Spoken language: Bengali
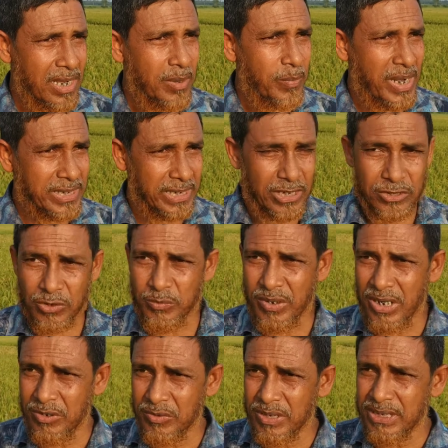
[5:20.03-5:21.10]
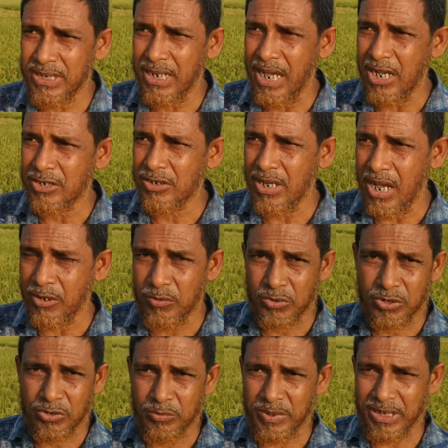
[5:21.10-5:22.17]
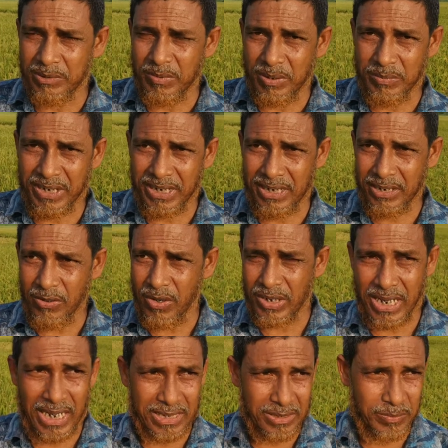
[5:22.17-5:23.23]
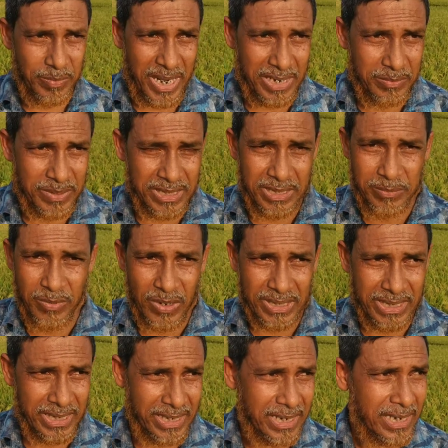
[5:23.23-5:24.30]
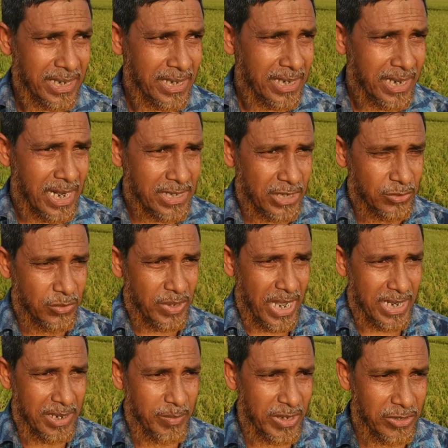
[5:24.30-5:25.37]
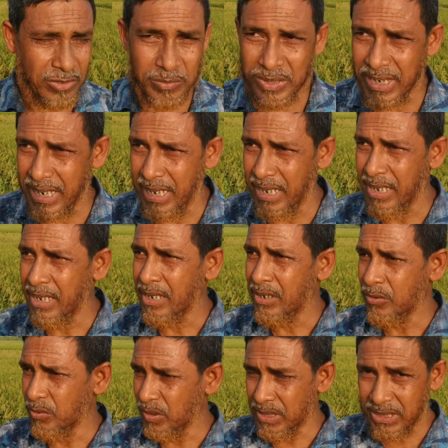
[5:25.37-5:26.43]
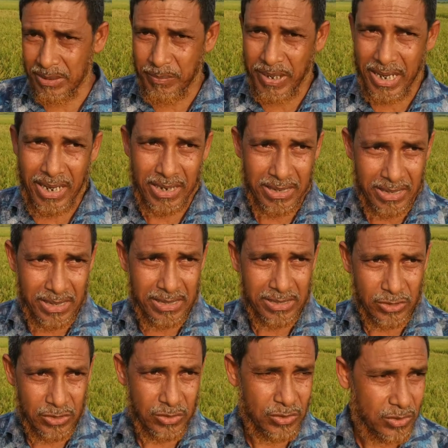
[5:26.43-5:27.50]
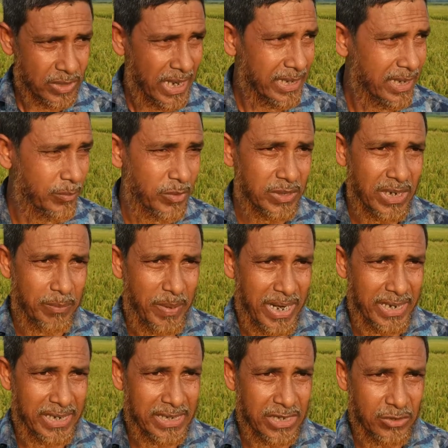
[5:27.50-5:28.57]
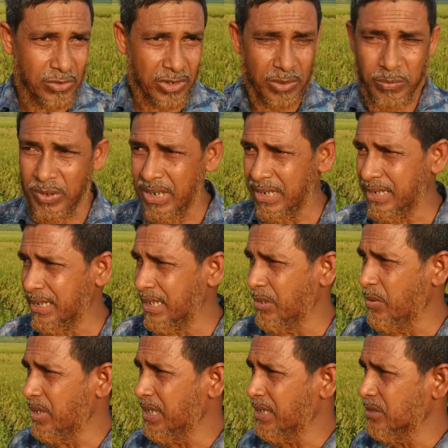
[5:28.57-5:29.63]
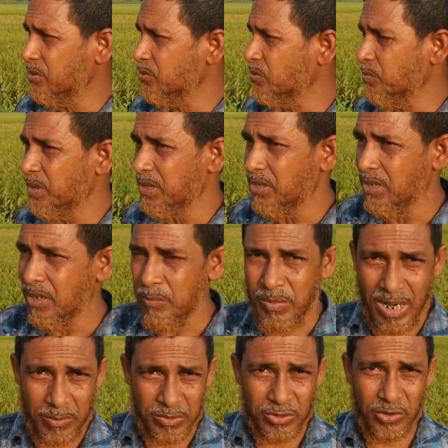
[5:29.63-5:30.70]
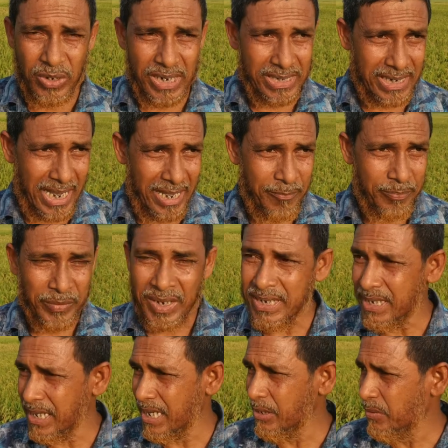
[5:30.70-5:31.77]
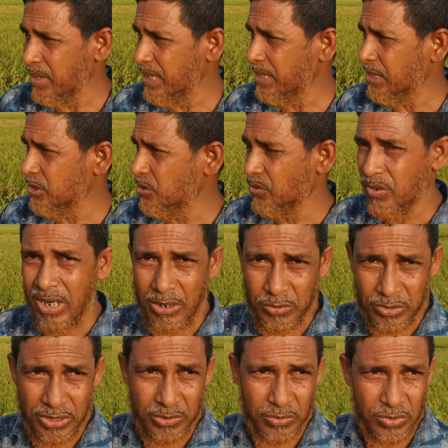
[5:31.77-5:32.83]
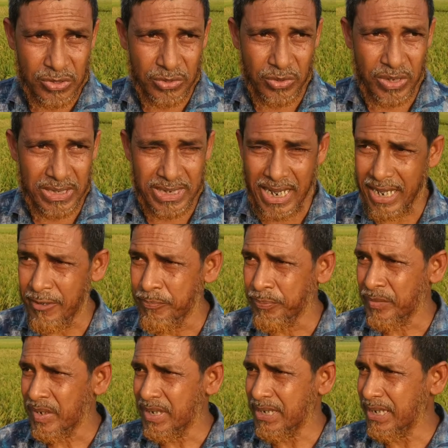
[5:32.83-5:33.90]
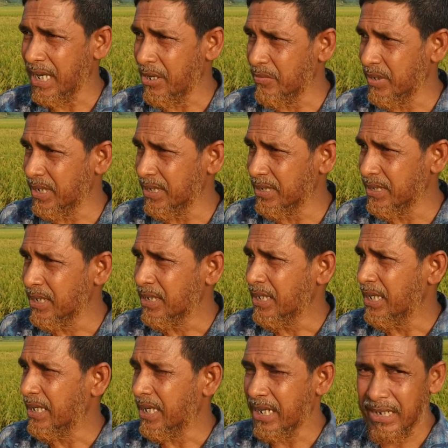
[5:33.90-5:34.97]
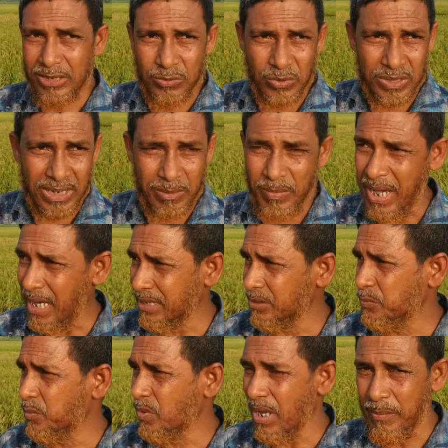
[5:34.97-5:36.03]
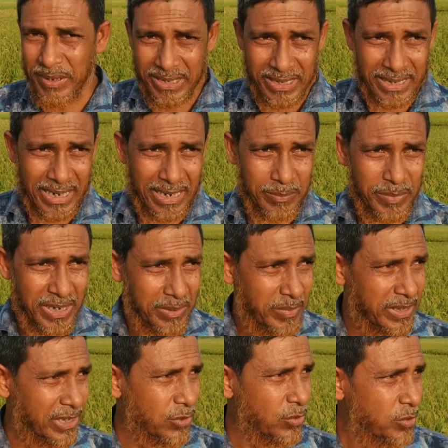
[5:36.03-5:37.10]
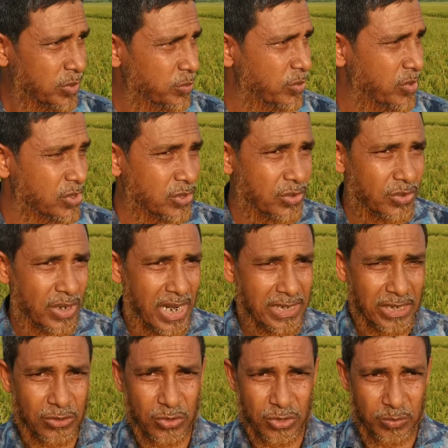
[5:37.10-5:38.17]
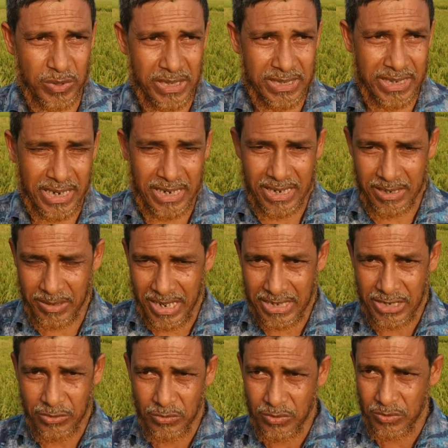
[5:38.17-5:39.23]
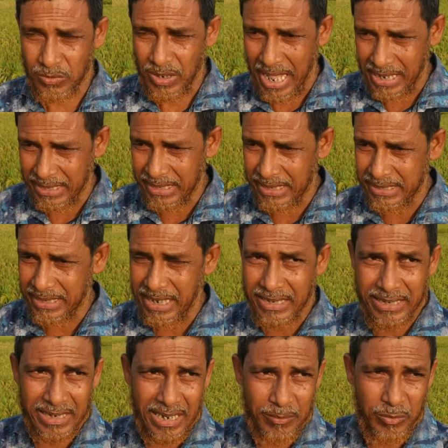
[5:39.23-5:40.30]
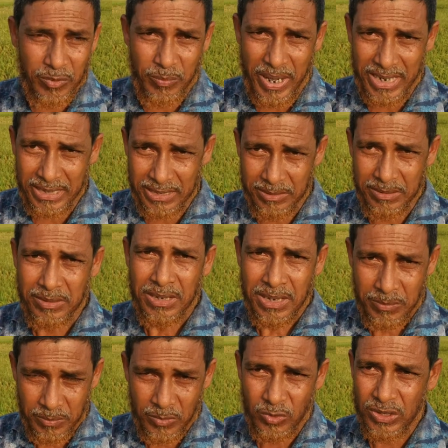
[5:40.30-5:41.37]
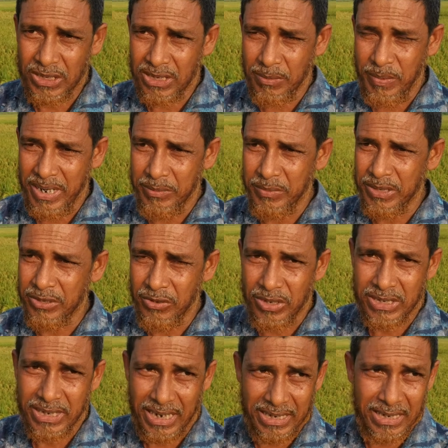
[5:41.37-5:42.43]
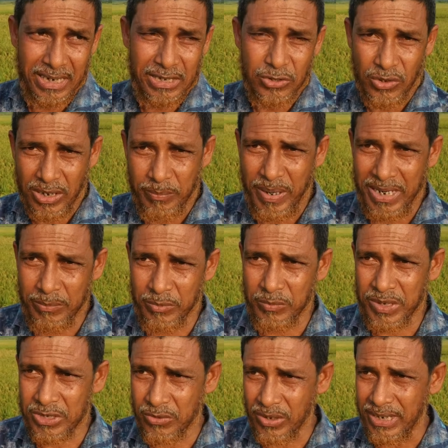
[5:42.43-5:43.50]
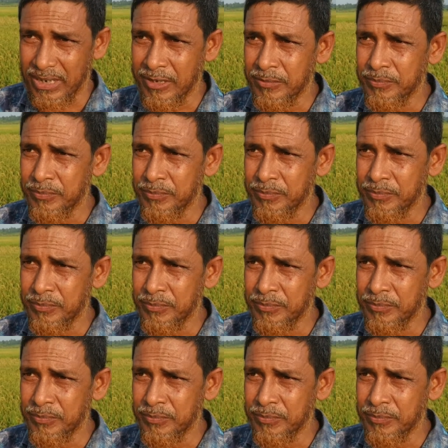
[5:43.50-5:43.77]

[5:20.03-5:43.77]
পাশেই যমুনা নদীতে আকস্মিকভাবে হঠাৎ পানি বৃদ্ধি পাওয়াতে কাঁসাদুর খালের মাধ্যম দিয়ে নদীতে ইয়ে ক্ষেতের মধ্যে পানি এসে ঢুকে পড়ে ঢুকে অনেক জমি প্লাবিত হয়ে যায় সেখানে অনেক কৃষকরা ক্ষতিগ্রস্ত হয়ে যায় যে কারণেই এখানে দুইটা বাঁধ আমাদের এখানে বেরিবাদের খুবই প্রয়োজন কাঁসাদুর সমিতি যে কাঁসাদুর খাল দিয়ে যেখান থেকে পানি নদীতে পানি বৃদ্ধি হলে সেখান দিয়ে এই চকে পানি প্রবেশ করে